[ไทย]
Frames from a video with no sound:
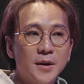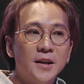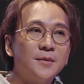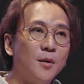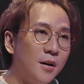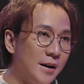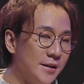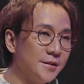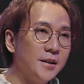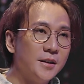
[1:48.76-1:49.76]
ไป explore หา
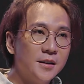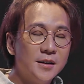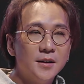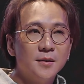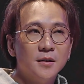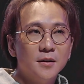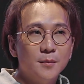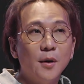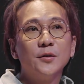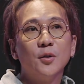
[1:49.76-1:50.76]
ซีนที่
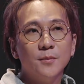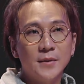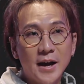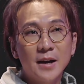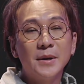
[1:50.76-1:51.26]
เหมาะสมได้